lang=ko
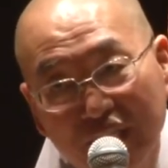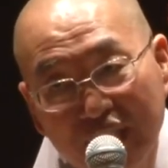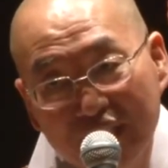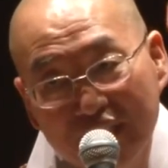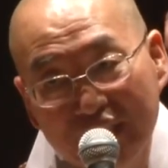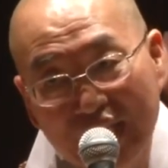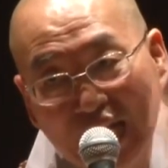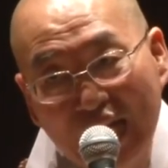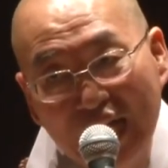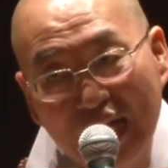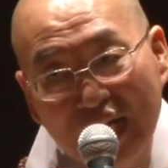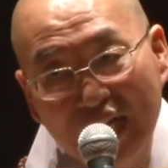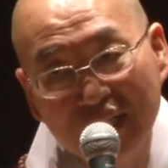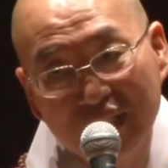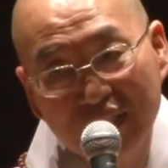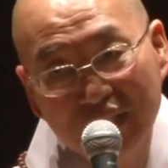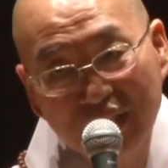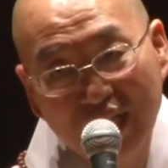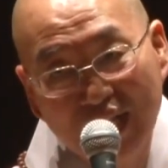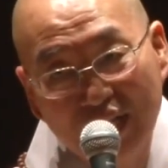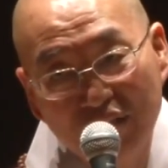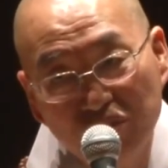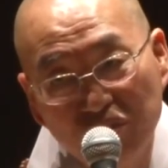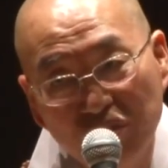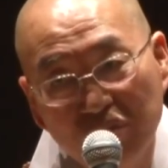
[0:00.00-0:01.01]
잘라서
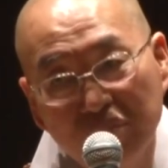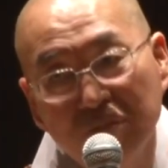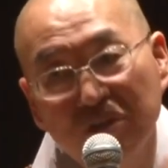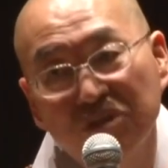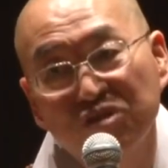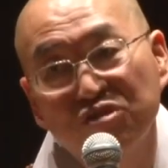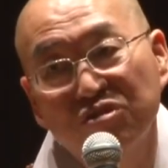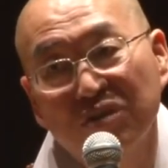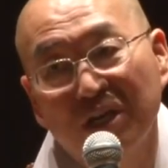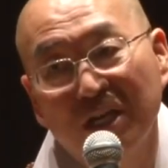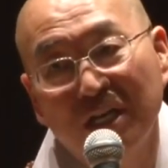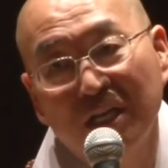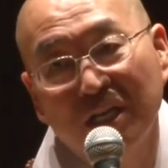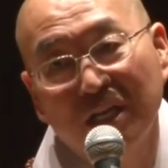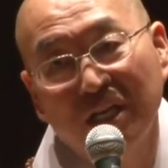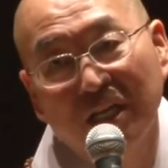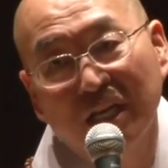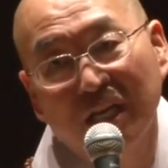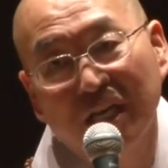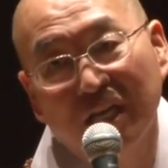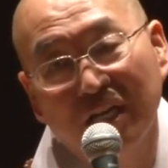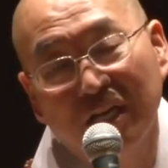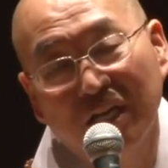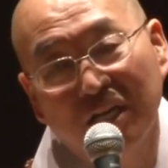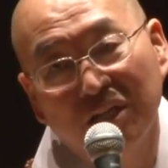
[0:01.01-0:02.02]
한쪽만 취하려는 게
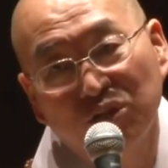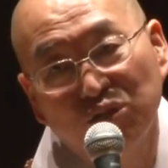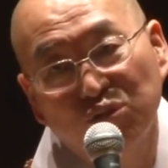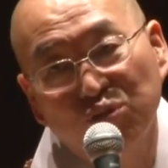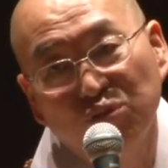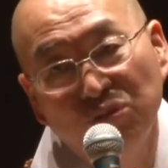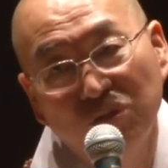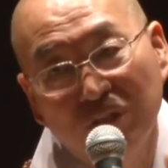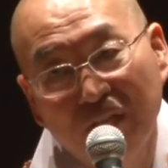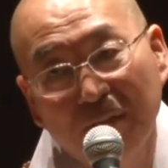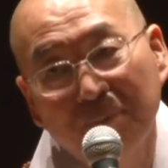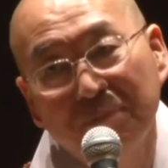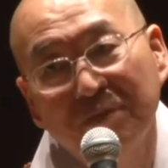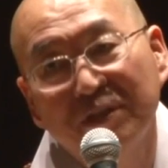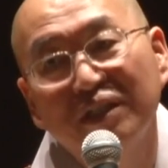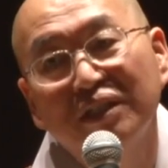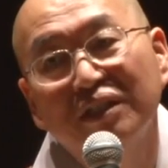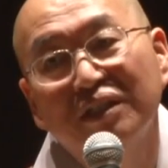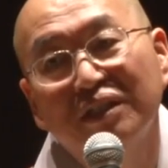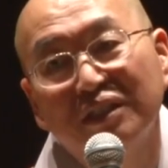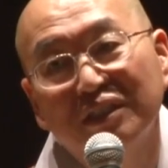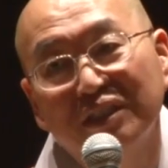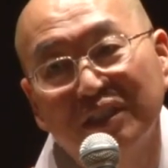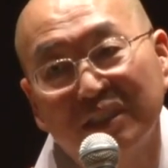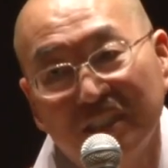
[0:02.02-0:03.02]
아니라 둘 다
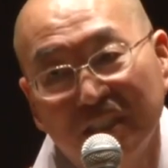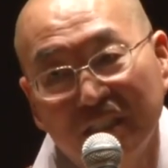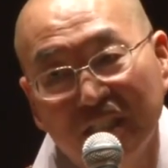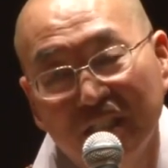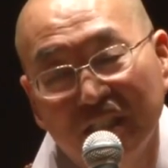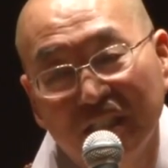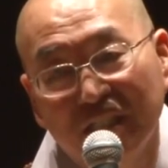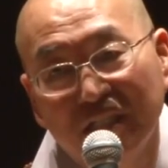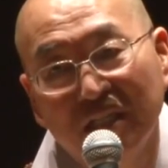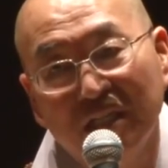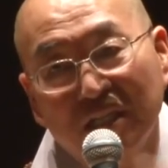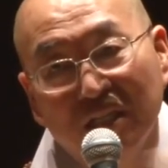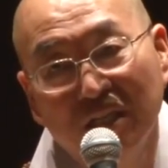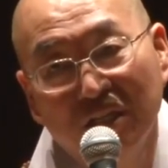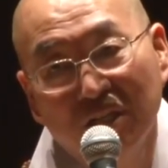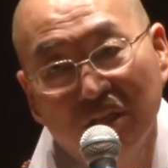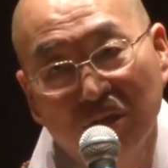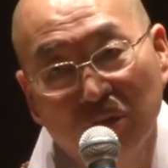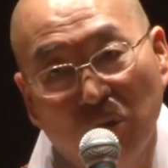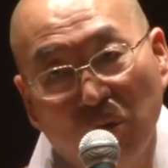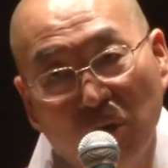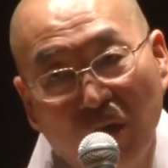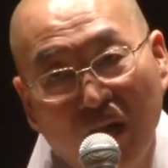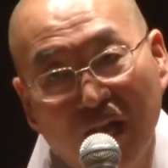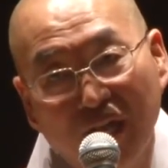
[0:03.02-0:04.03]
버리듯이
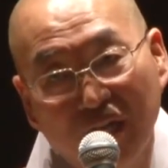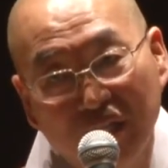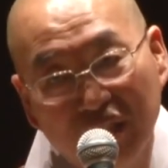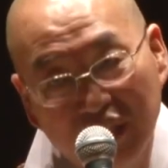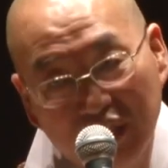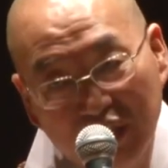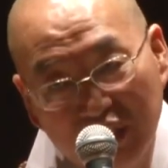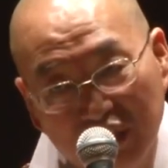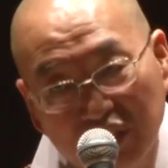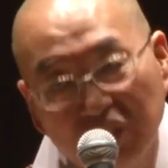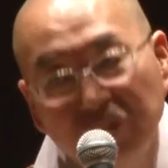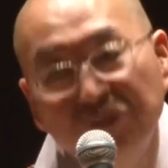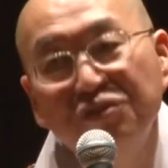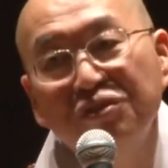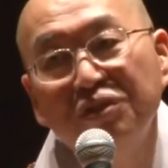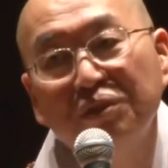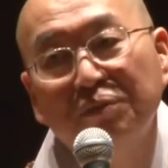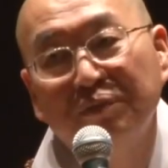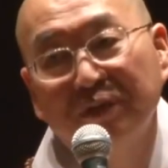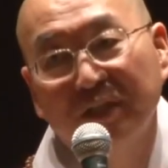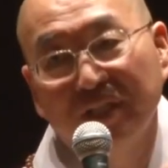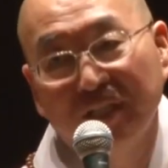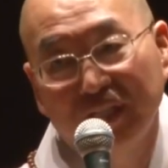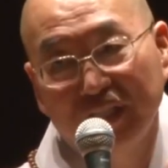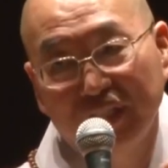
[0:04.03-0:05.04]
고락을
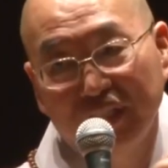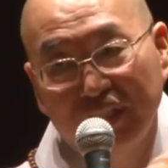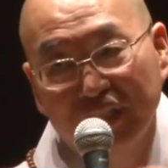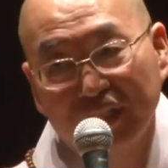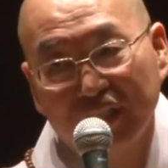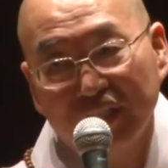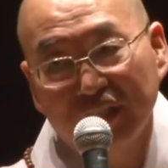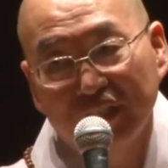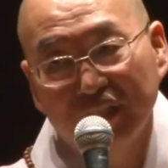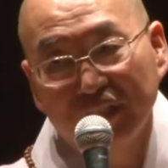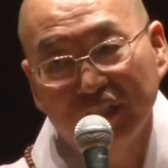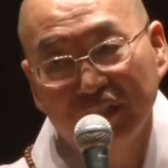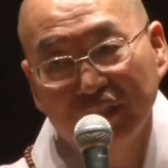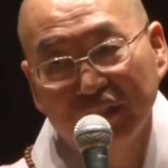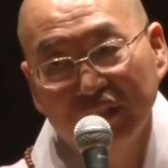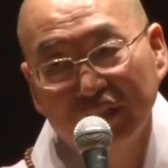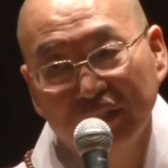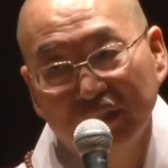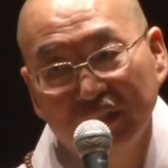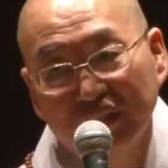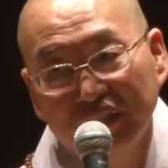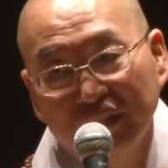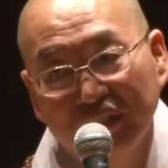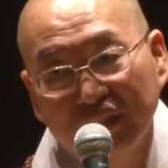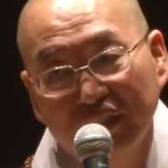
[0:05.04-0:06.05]
던져버려야 돼요.
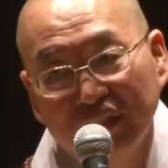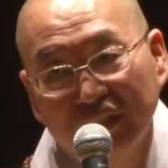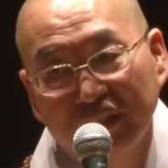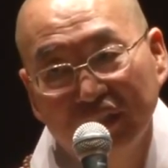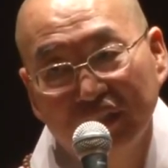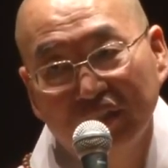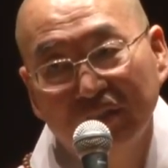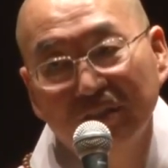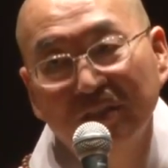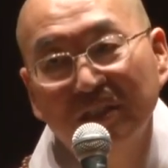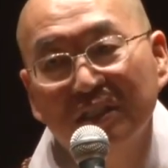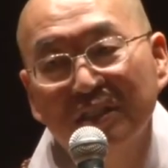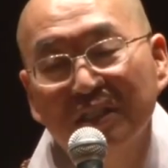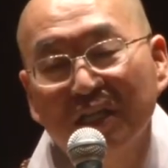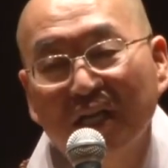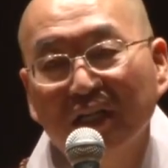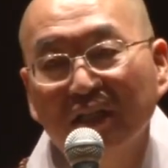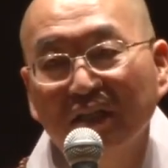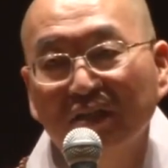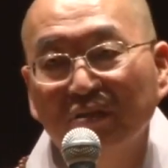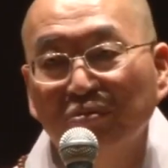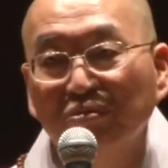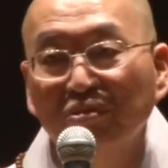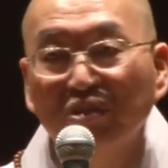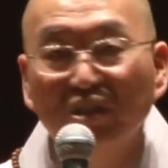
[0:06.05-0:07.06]
근데
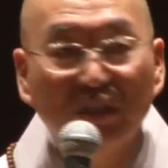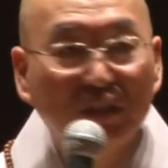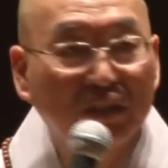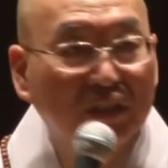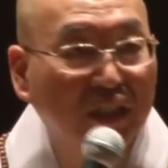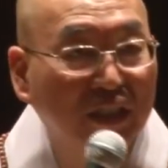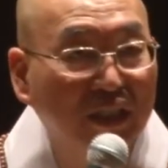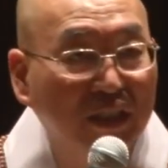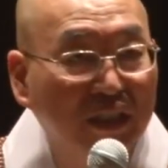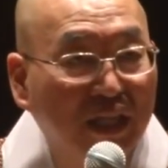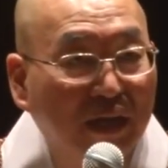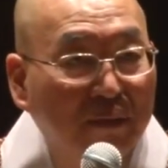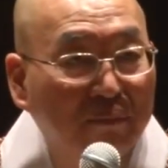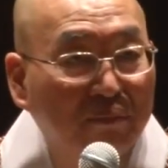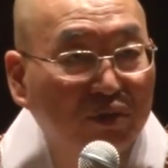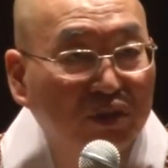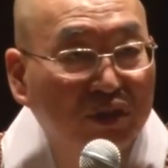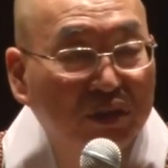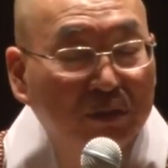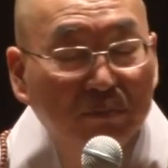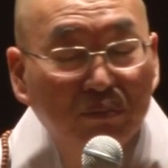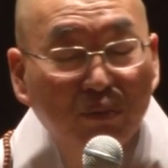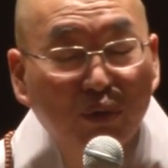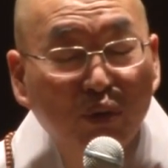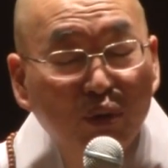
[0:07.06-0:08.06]
자기는 우리 인생이 다
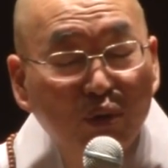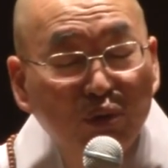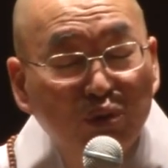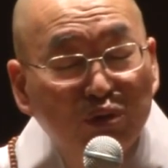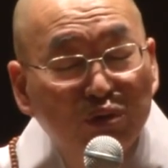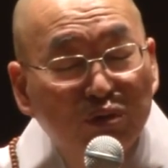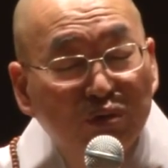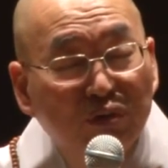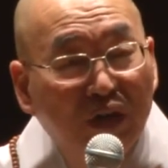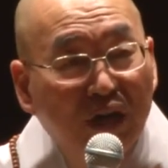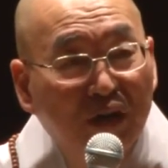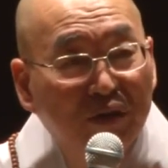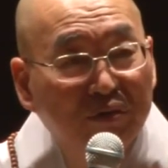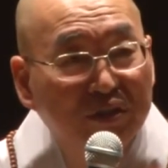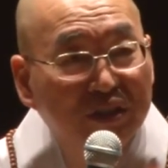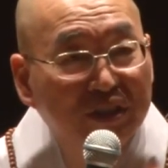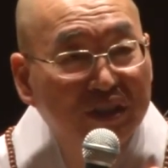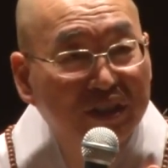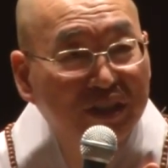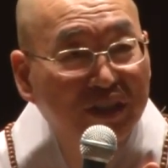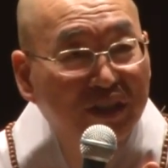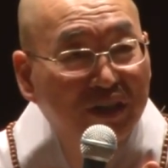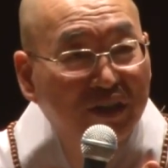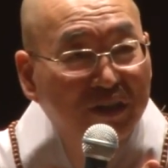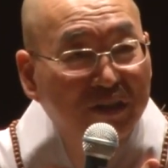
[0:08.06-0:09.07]
지금 뭘 추구하고
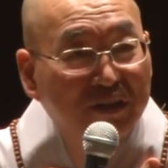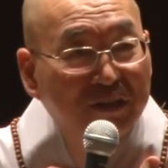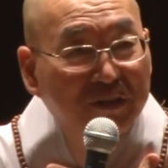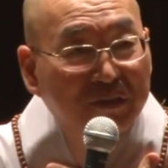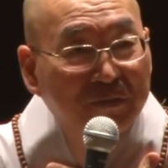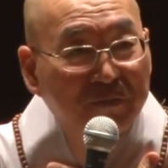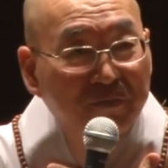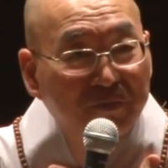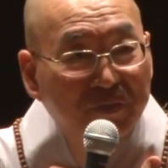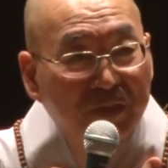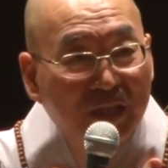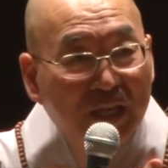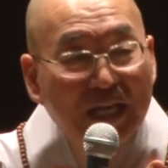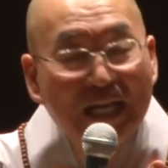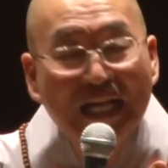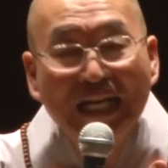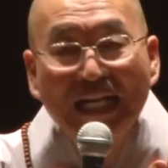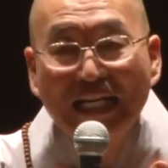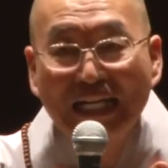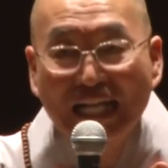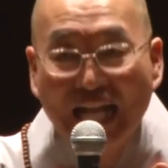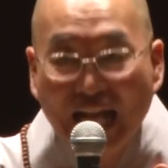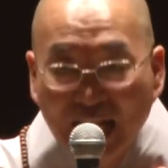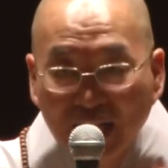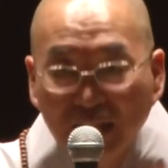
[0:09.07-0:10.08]
있어요?
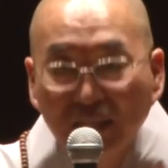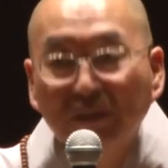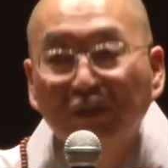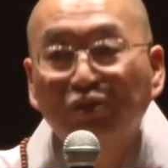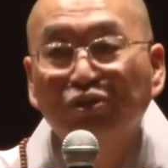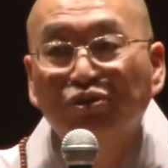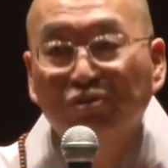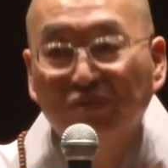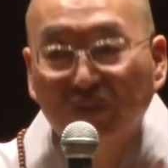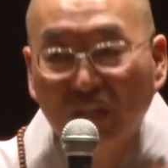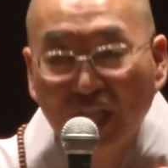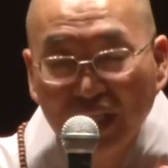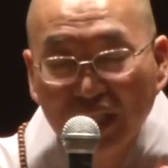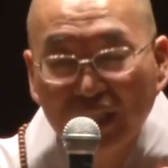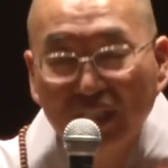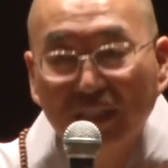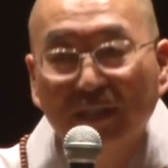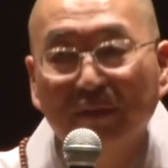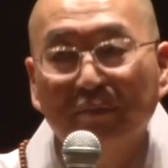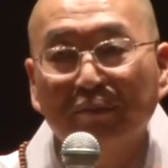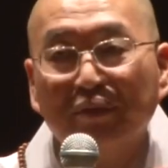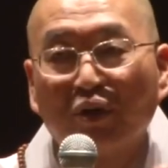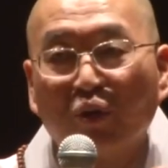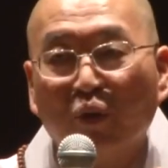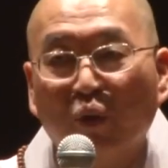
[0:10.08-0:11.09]
락을 추구하기
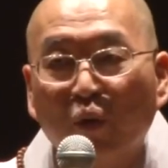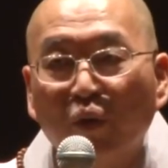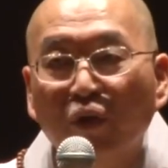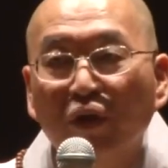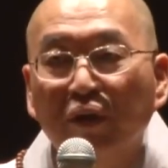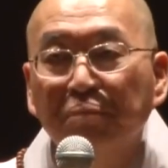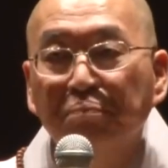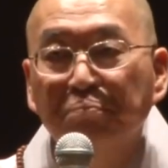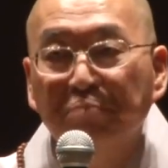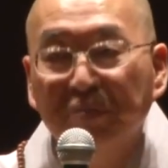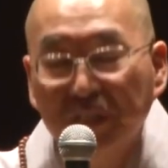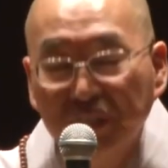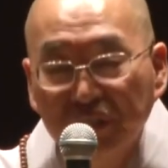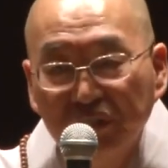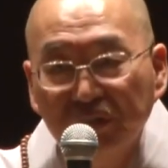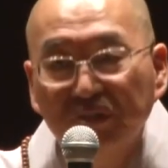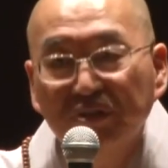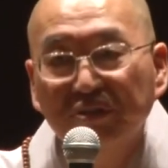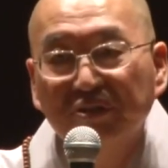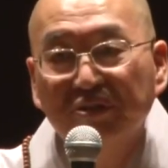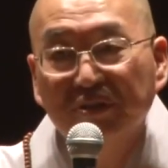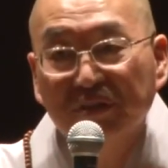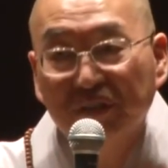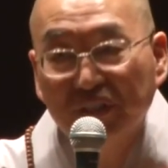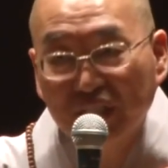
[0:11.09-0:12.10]
때문에 고는
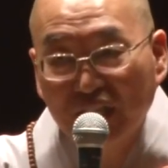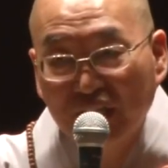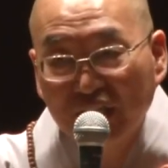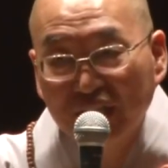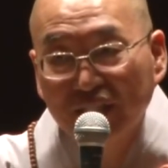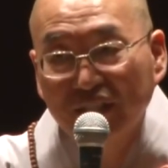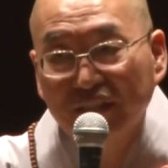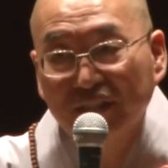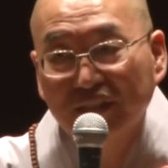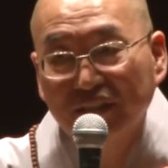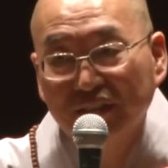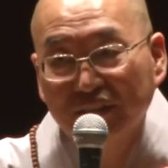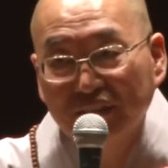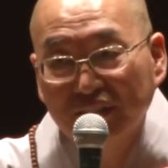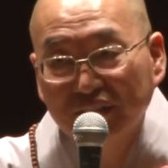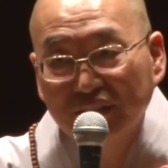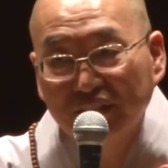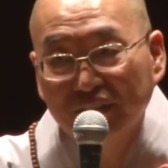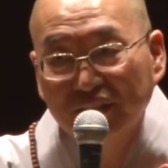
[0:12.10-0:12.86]
필연적으로 따르는 거예요.